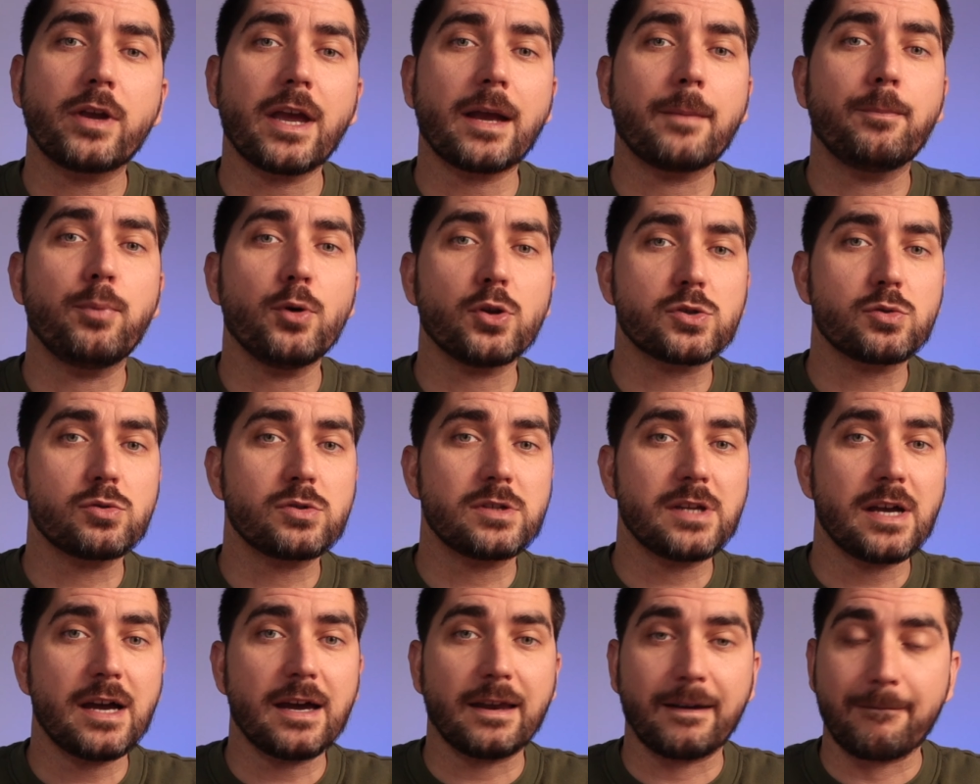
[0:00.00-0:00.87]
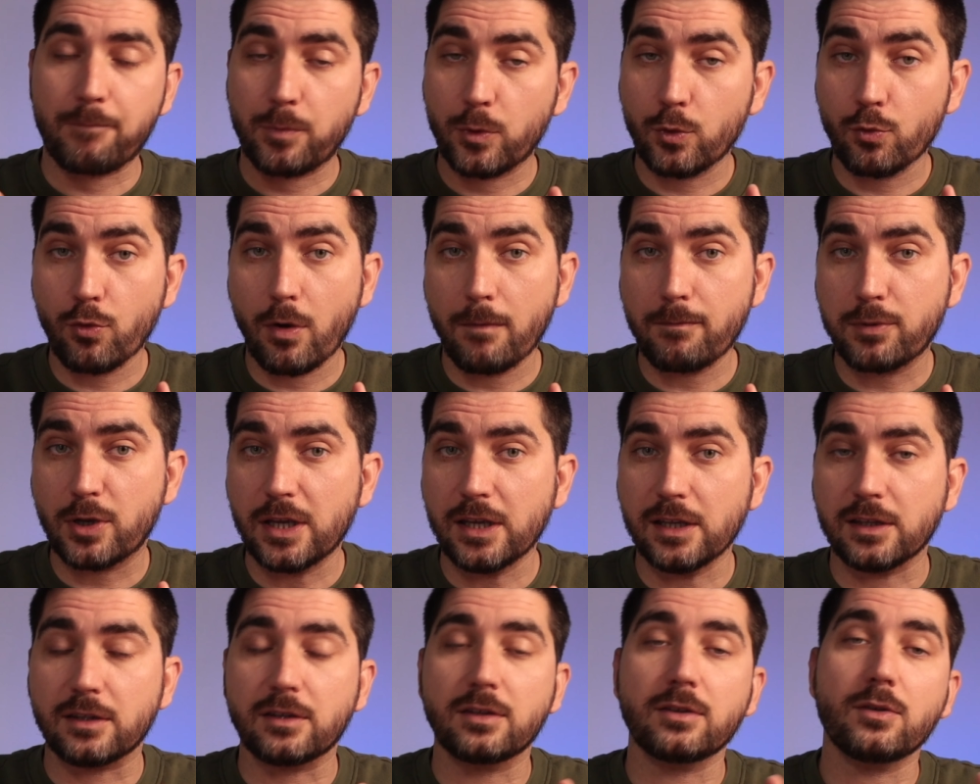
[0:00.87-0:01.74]
que é que podes usar no
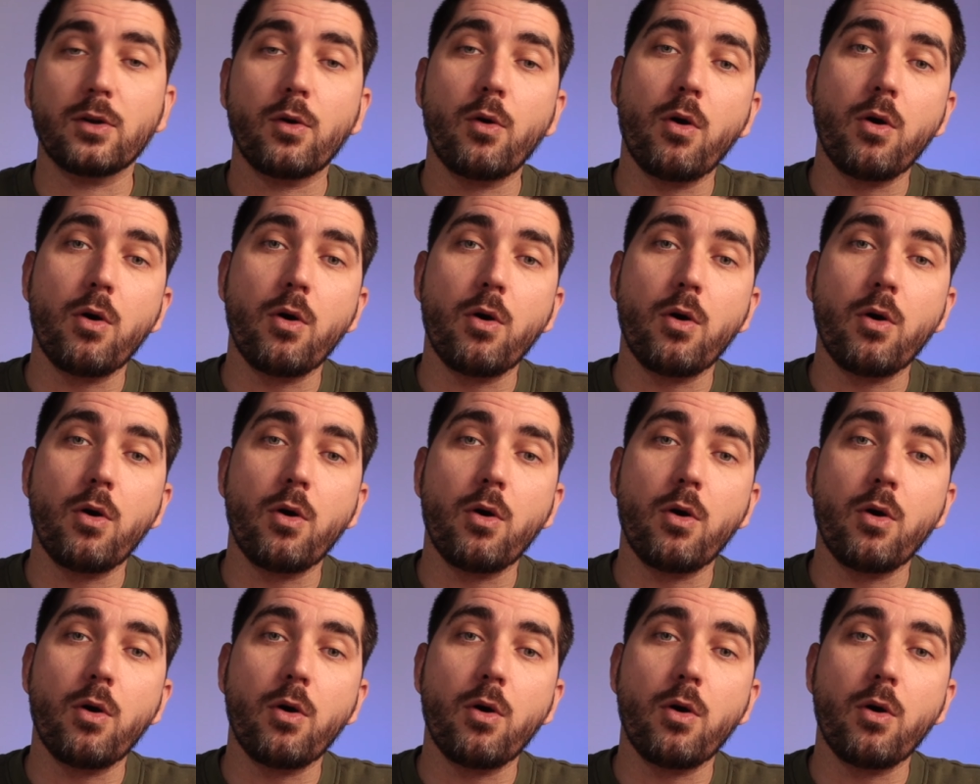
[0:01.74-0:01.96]
HomeKit